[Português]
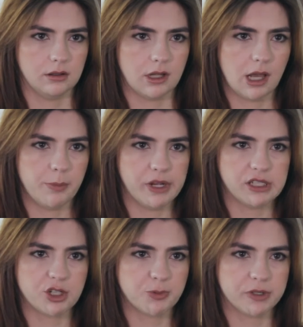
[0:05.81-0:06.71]
De
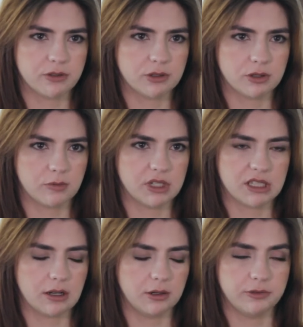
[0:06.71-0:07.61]
repente as pessoas
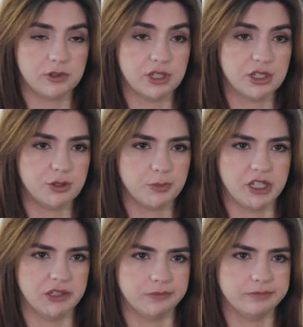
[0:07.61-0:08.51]
começaram a fugir de
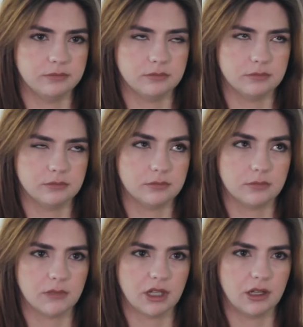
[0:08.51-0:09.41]
mim.
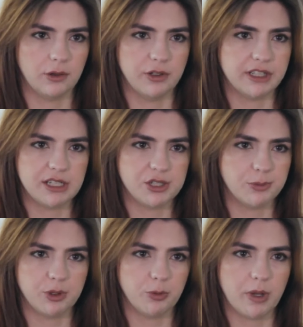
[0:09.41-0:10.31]
Eu não
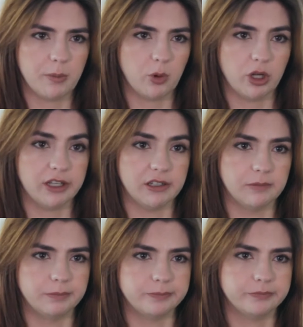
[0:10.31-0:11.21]
entendia muito bem
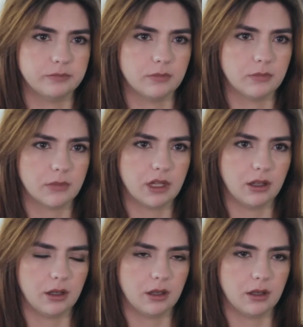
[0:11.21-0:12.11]
porquê.
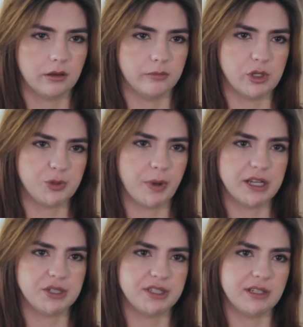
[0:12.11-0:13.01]
Meus
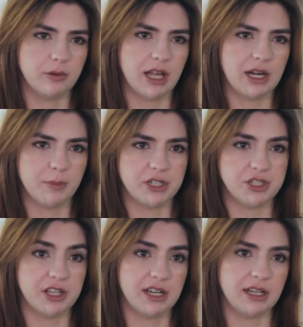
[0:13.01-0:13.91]
pais diziam que era
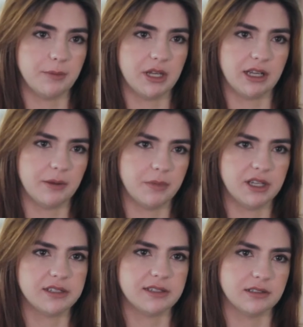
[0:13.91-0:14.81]
besteira da minha
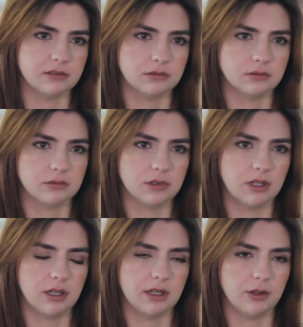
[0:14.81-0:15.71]
cabeça,
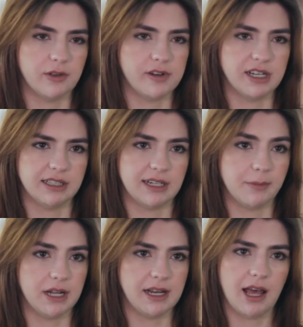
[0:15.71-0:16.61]
que eu deveria
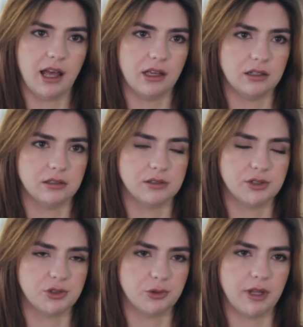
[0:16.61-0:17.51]
trabalhar,
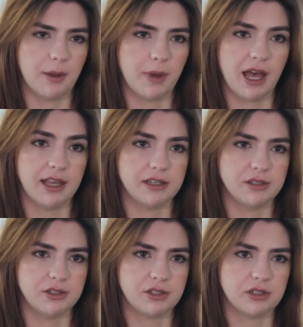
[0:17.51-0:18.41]
estudar
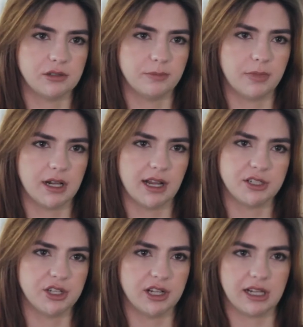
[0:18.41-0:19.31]
mais,
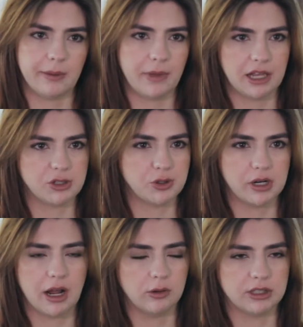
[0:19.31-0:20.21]
parar de reclamar e
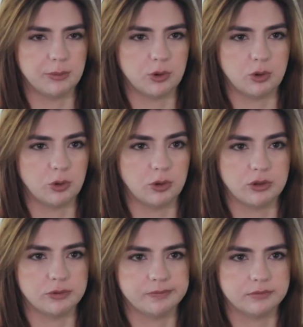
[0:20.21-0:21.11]
chorar o tempo
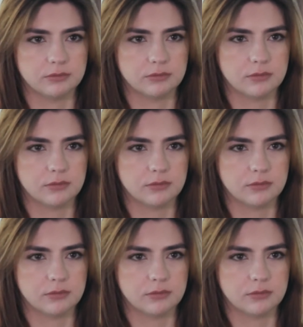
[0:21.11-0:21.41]
todo.